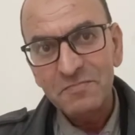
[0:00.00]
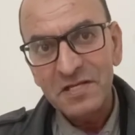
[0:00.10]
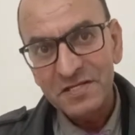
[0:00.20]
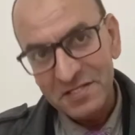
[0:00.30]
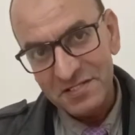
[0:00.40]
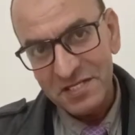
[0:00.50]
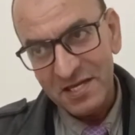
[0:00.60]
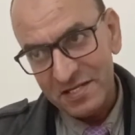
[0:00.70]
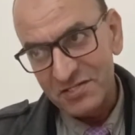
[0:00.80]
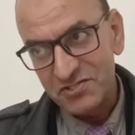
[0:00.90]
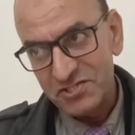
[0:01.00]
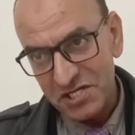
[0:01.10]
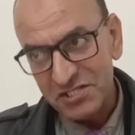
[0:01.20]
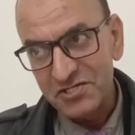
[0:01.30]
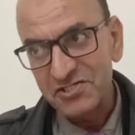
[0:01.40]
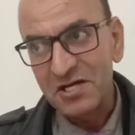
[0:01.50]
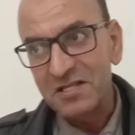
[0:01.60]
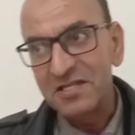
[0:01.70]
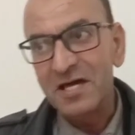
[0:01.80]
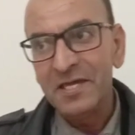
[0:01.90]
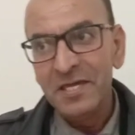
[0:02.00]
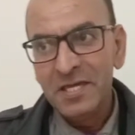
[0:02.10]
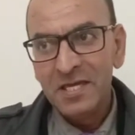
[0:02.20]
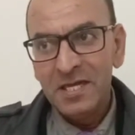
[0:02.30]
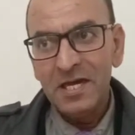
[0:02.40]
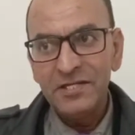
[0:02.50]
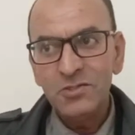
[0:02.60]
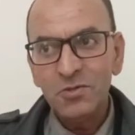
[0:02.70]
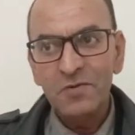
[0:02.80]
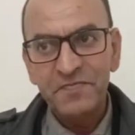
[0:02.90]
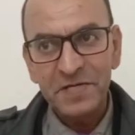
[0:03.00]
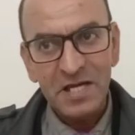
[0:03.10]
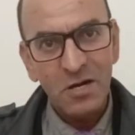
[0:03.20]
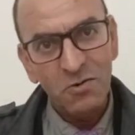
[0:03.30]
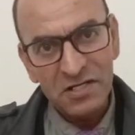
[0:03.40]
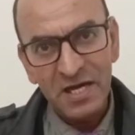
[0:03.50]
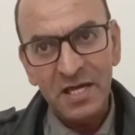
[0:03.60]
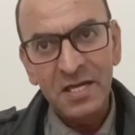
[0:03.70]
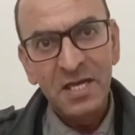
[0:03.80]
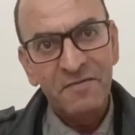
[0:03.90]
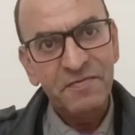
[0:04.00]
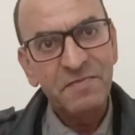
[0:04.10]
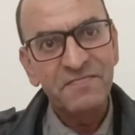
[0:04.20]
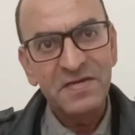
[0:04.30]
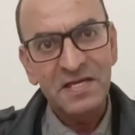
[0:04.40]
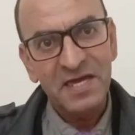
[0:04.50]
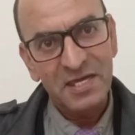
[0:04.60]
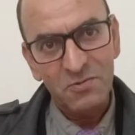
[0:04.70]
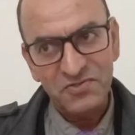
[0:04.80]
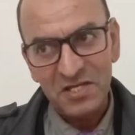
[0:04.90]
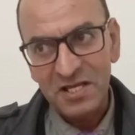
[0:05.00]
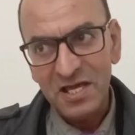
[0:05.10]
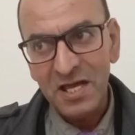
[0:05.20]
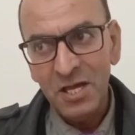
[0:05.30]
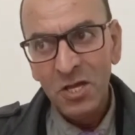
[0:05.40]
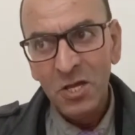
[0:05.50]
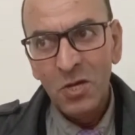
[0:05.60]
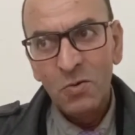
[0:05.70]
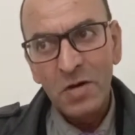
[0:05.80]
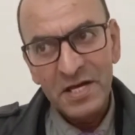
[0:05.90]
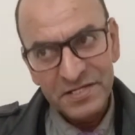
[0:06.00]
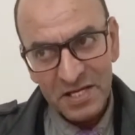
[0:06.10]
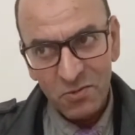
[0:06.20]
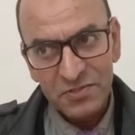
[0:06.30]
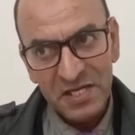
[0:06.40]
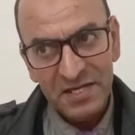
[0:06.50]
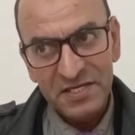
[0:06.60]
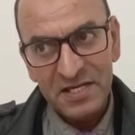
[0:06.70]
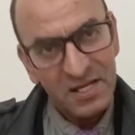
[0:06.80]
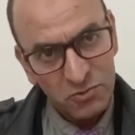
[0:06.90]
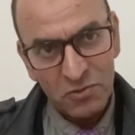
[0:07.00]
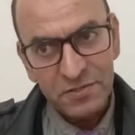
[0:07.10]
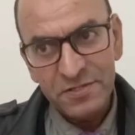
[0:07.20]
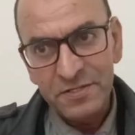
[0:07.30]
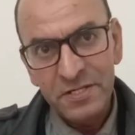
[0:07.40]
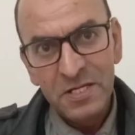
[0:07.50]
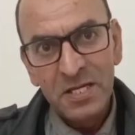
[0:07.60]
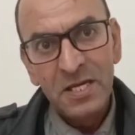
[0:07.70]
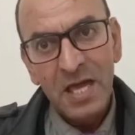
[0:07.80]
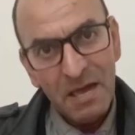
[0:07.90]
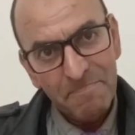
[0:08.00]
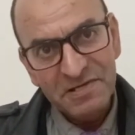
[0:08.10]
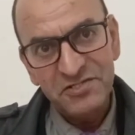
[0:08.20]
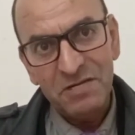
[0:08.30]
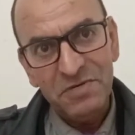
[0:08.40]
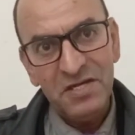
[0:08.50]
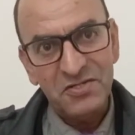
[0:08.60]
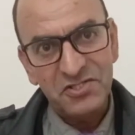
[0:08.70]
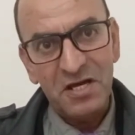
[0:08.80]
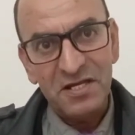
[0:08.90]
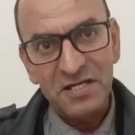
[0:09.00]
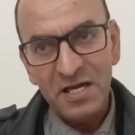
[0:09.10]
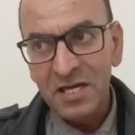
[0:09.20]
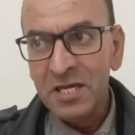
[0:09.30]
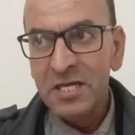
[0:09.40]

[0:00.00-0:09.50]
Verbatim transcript: البلدي تاعنا الجديد ان شاء الله أن يوفقه الله فيما فيه الخير والصلاح وأن يكون يعني رجل أب الجميع إن شاء الله